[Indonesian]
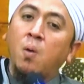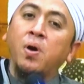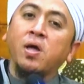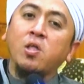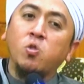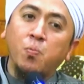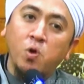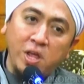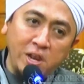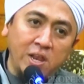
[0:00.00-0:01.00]
begitu
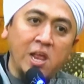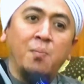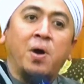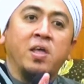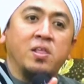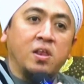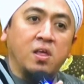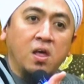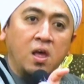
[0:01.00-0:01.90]
pun ini dalam ayat ini.